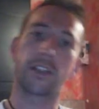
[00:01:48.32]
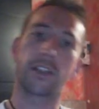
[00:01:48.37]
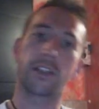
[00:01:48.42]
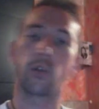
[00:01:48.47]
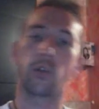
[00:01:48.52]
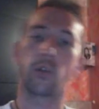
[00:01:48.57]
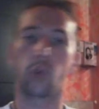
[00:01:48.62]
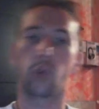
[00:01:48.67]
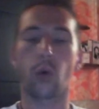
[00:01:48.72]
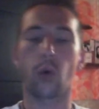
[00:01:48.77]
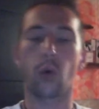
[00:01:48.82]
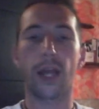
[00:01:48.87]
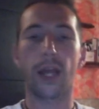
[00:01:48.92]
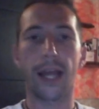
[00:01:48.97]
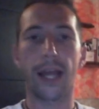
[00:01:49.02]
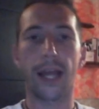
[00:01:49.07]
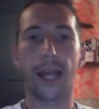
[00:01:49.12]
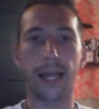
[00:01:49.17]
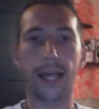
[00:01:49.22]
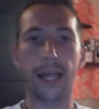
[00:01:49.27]
vi saluto qua
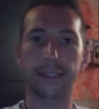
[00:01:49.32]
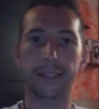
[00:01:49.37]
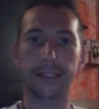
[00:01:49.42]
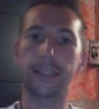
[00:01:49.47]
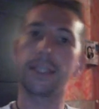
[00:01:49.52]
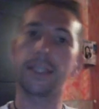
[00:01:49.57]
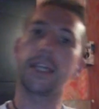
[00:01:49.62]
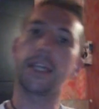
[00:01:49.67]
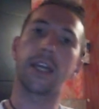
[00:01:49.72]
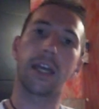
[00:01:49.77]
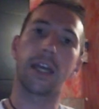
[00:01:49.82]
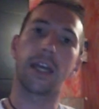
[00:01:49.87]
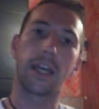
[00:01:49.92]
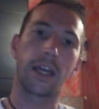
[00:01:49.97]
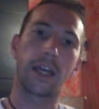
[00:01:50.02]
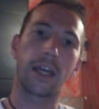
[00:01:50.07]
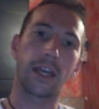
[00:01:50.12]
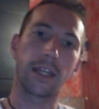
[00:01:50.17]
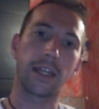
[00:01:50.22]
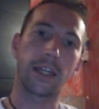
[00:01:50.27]
ragazzi
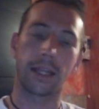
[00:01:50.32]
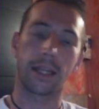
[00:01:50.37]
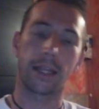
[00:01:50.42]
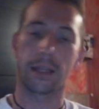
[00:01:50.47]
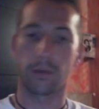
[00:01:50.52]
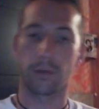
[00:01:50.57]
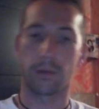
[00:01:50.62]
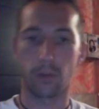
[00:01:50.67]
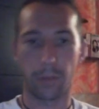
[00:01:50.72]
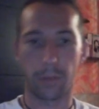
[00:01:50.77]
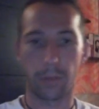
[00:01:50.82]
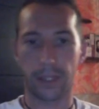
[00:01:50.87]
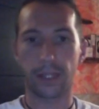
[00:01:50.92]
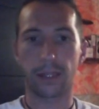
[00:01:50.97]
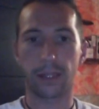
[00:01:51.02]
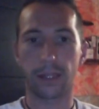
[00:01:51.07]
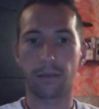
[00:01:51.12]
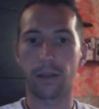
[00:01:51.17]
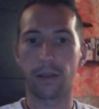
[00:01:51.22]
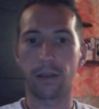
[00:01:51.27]
e niente, non
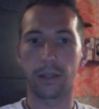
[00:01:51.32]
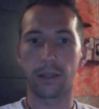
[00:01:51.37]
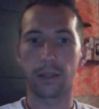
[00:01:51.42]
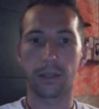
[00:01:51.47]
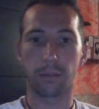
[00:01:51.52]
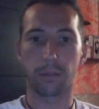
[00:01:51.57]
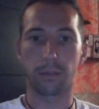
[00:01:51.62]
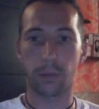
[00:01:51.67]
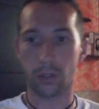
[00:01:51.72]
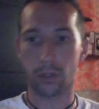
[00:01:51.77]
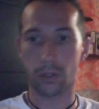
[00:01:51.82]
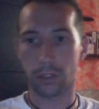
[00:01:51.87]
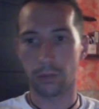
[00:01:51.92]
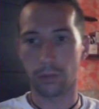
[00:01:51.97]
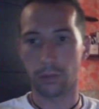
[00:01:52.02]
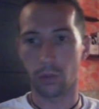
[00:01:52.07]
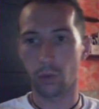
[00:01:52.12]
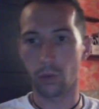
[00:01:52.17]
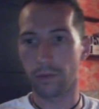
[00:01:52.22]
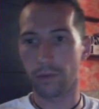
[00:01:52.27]
perdetevi i
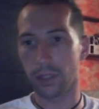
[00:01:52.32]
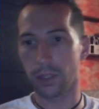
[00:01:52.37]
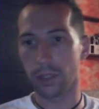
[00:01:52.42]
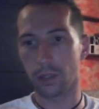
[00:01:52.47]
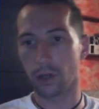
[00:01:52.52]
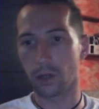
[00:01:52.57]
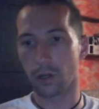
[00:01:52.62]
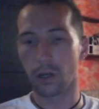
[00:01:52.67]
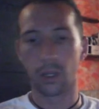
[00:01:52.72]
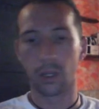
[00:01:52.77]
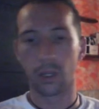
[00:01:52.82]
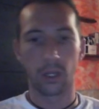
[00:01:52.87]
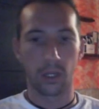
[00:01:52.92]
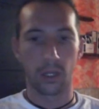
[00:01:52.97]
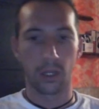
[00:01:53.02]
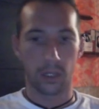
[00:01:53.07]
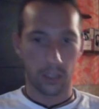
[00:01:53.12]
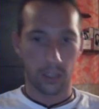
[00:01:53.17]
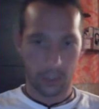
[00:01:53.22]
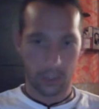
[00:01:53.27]
prossimi due video
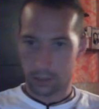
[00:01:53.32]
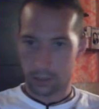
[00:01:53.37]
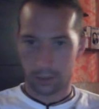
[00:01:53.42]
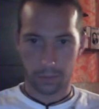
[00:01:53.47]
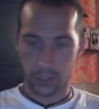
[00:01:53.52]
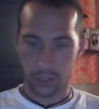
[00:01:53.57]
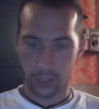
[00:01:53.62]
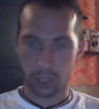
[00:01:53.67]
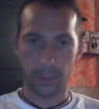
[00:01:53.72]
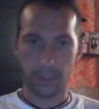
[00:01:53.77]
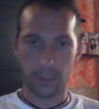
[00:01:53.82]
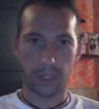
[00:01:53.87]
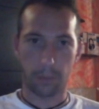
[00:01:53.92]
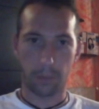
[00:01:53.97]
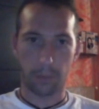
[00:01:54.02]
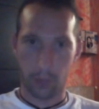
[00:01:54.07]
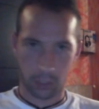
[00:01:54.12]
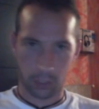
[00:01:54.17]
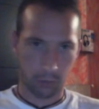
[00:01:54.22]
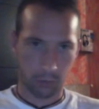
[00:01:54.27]
specialmente
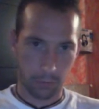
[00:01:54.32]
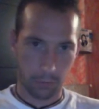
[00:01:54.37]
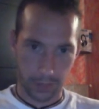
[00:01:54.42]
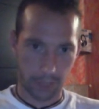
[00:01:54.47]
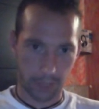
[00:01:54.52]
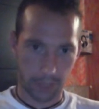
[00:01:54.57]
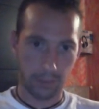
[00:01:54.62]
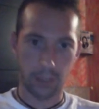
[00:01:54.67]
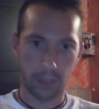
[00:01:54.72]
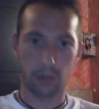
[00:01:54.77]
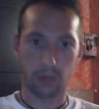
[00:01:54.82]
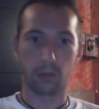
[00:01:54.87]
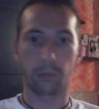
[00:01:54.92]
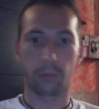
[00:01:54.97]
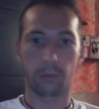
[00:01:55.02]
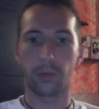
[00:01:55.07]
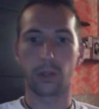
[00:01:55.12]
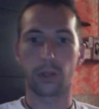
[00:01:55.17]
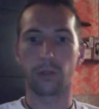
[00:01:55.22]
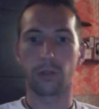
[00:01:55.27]
il prossimo perché vi dirò
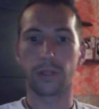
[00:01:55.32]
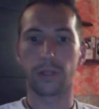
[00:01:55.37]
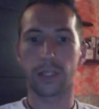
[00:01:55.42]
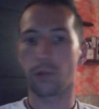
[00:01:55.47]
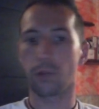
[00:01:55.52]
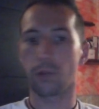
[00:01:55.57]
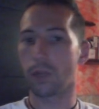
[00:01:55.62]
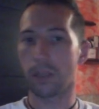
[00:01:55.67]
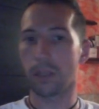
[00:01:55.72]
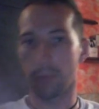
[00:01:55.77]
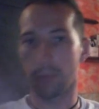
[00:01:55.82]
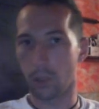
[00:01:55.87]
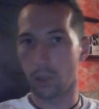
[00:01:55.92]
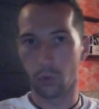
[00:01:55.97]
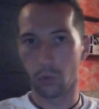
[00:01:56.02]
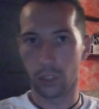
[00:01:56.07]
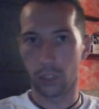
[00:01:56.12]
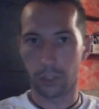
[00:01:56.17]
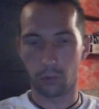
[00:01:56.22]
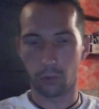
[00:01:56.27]
poi dove seguirmi,
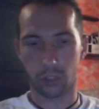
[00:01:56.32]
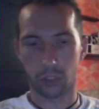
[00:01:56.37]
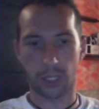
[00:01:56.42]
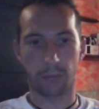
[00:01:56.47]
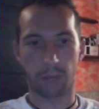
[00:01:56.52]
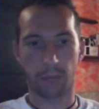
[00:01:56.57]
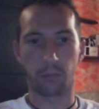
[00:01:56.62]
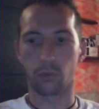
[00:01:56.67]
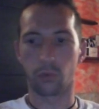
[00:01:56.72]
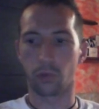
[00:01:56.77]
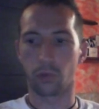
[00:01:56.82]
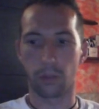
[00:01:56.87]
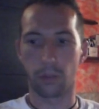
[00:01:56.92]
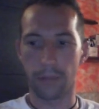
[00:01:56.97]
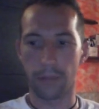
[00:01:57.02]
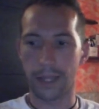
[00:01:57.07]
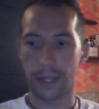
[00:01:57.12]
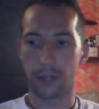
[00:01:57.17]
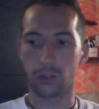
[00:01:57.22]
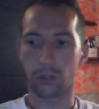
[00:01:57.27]
l'ultimo sarà appunto il
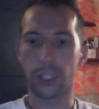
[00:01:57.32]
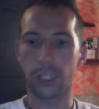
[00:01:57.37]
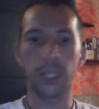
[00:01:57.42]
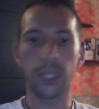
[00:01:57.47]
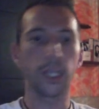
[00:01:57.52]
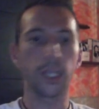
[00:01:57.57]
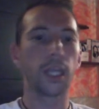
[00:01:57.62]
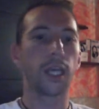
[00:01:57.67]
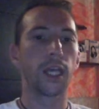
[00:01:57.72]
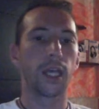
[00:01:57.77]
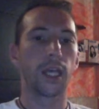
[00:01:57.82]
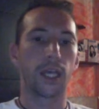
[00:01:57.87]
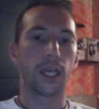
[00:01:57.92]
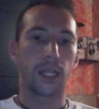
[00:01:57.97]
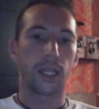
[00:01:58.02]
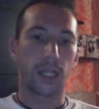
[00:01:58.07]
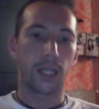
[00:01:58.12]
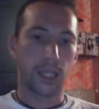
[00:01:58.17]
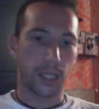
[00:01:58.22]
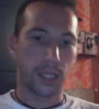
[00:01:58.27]
meglio di,
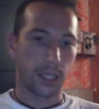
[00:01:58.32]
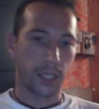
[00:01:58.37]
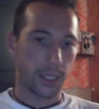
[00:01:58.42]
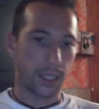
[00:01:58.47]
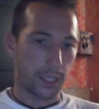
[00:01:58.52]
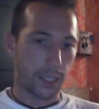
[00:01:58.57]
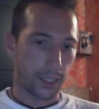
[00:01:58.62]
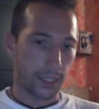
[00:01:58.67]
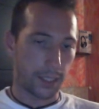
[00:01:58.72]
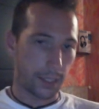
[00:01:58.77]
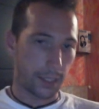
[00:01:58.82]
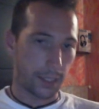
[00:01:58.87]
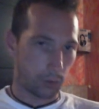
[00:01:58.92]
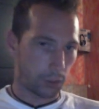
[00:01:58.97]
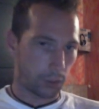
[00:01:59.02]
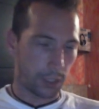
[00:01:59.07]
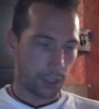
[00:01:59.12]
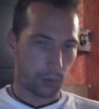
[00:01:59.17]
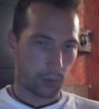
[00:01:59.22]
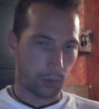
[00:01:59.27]
eh, di Dan
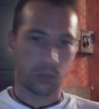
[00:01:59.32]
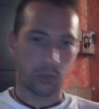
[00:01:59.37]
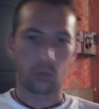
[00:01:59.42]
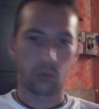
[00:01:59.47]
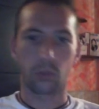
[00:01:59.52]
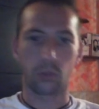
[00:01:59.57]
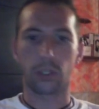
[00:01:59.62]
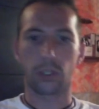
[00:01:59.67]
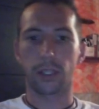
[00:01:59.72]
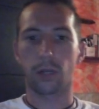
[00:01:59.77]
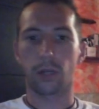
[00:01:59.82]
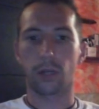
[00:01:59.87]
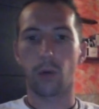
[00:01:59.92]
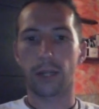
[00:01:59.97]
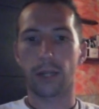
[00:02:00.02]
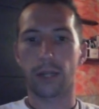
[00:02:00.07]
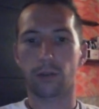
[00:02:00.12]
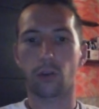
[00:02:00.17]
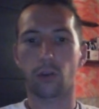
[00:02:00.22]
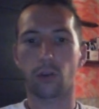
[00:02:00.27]
84
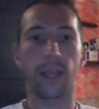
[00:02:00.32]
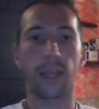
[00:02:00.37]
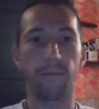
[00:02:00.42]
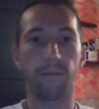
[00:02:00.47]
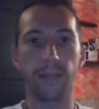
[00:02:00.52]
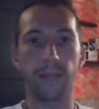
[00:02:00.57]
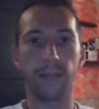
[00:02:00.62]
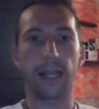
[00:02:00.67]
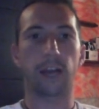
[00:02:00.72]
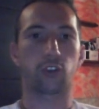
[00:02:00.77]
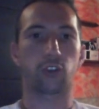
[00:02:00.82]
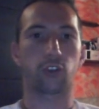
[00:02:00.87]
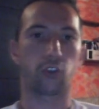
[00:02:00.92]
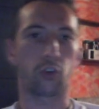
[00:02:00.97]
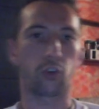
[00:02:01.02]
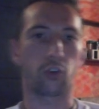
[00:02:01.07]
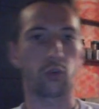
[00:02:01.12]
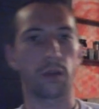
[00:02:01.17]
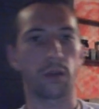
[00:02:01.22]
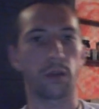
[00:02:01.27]
l'84 e vi
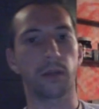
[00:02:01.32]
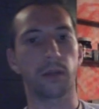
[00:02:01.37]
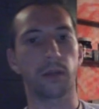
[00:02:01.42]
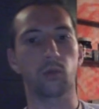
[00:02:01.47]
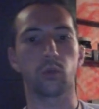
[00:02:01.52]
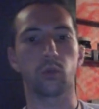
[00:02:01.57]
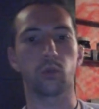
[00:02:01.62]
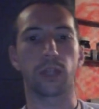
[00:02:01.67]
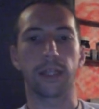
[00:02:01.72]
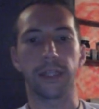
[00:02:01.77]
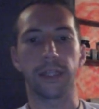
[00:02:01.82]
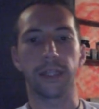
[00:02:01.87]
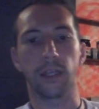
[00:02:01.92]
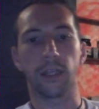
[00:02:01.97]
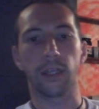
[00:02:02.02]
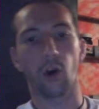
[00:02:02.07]
lascio con una battuta di